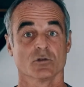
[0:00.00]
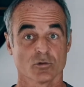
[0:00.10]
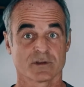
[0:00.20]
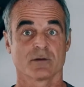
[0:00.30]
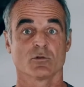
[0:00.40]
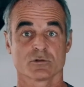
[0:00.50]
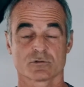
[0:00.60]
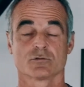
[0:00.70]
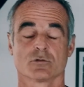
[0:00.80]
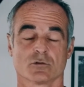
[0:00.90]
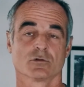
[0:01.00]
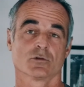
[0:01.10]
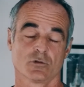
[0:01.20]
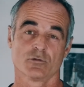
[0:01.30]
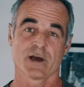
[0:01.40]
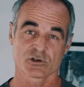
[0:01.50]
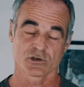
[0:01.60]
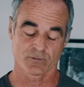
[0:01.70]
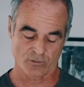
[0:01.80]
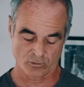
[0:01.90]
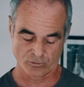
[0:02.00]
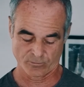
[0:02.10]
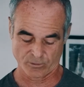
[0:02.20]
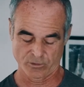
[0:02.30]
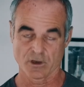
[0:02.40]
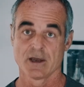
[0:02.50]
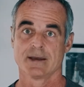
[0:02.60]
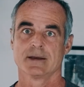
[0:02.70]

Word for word: notamment sur euh, le marché francophone.